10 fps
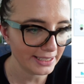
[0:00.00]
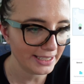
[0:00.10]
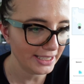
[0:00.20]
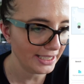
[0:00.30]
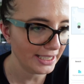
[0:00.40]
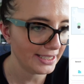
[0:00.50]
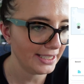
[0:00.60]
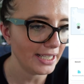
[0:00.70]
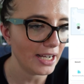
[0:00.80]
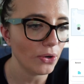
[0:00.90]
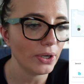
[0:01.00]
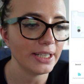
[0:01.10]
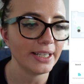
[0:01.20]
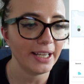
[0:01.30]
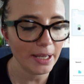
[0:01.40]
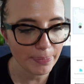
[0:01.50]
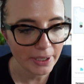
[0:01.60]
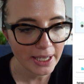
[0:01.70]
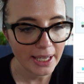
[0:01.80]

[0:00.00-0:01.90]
Das seht ihr jetzt hier auch in der App.